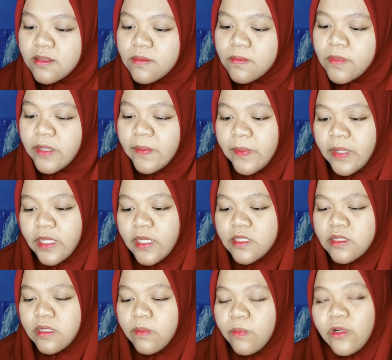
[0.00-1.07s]
berapa ya
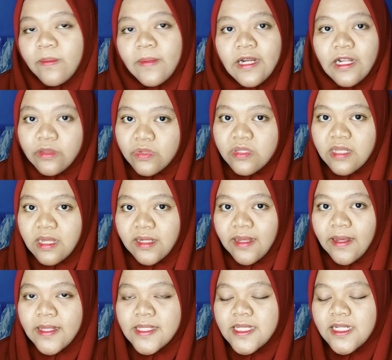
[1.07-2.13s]
1500an
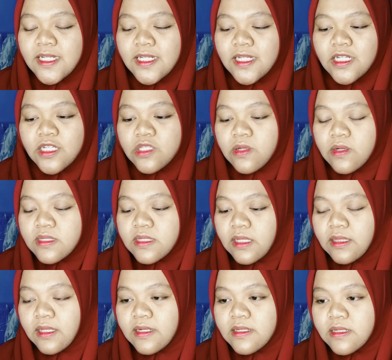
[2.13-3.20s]
ya jadi ini diskon
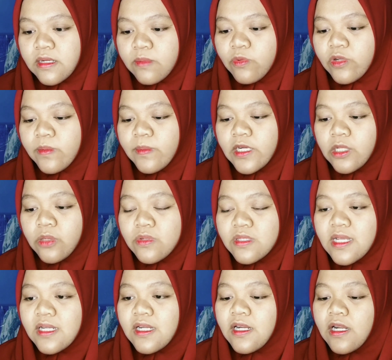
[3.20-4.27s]
sekitar
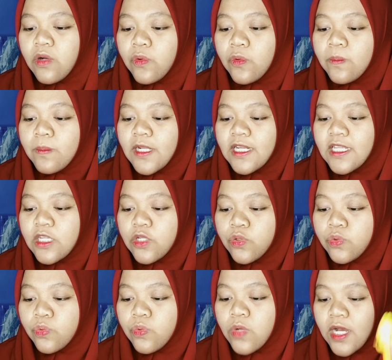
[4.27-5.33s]
1500an dan aku beli
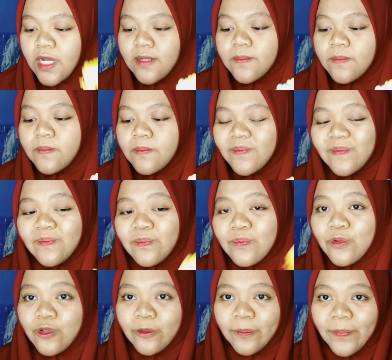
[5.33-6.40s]
dua
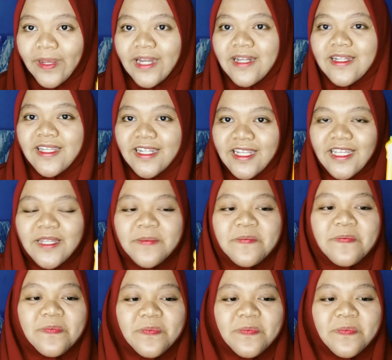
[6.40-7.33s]
pulpen ini